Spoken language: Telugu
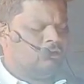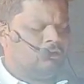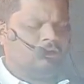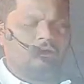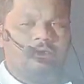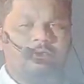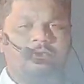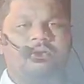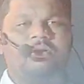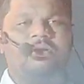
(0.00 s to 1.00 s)
ఈ
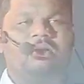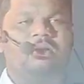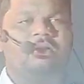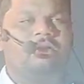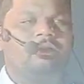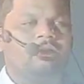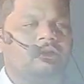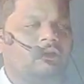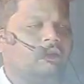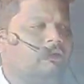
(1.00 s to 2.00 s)
గృహం దగ్గర ఈ
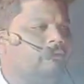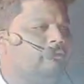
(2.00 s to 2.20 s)
విధంగా